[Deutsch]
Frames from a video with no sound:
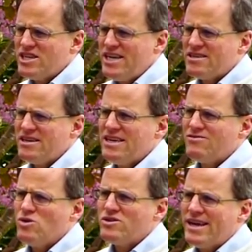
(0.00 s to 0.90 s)
steht dann
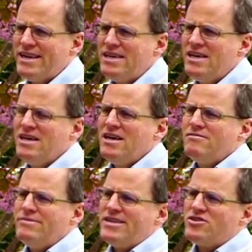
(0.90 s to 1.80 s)
hier wohl drin?
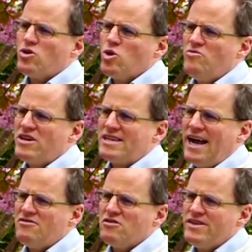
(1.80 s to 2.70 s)
Metro Group wird
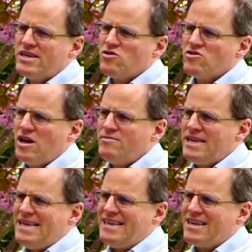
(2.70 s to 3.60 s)
Teil von Wir zusammen
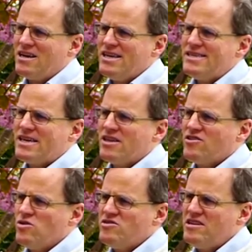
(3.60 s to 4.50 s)
in Integra
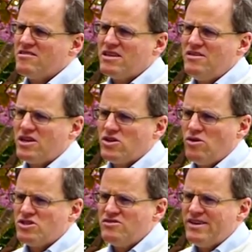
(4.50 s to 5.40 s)
Integrationsinitiative der
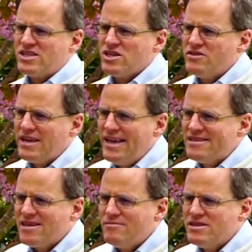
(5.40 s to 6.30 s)
deutschen Wirtschaft. Ich
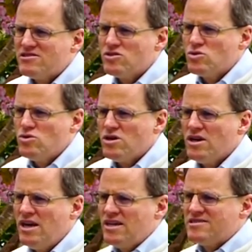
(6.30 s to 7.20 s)
lese da ein bisschen durch,
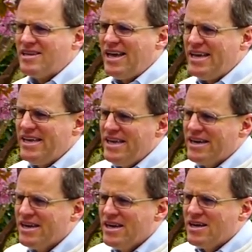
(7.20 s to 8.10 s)
sehe
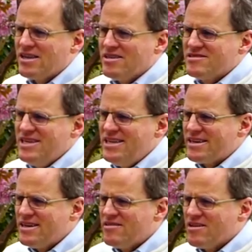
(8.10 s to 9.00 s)
hier, das Ziel der
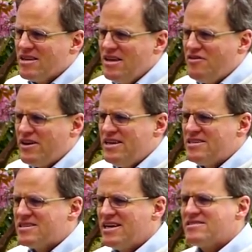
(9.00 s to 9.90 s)
Initiative
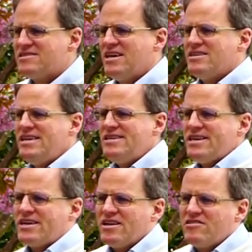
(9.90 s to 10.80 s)
ist es, die
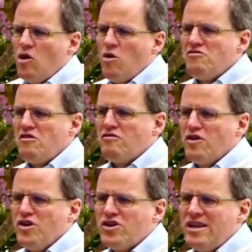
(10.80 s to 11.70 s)
Integration von
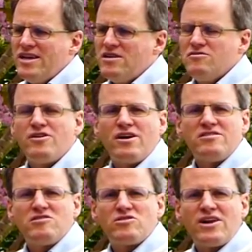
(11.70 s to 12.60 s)
Flüchtlingen
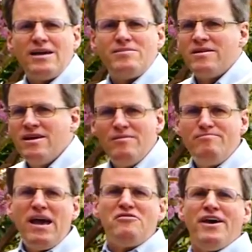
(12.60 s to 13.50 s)
voranzutreiben.
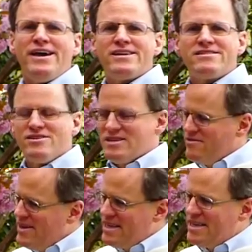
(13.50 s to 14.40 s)
Perfekt,
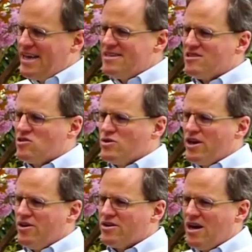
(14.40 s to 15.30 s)
oder? Wenn ich die gestern
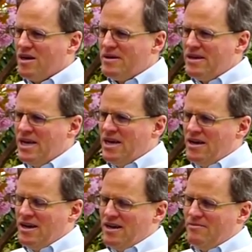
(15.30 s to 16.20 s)
zugehört habe
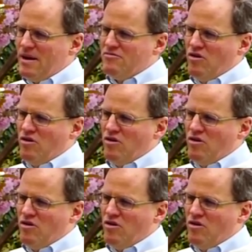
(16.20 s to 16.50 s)
äh, beim